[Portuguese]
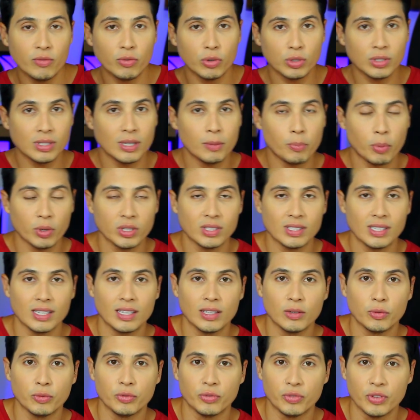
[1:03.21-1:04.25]
você pode ser que
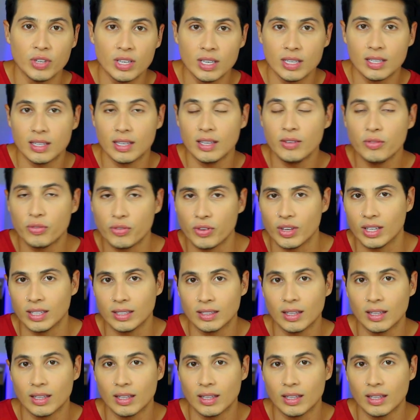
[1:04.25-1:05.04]
não fique, enfim.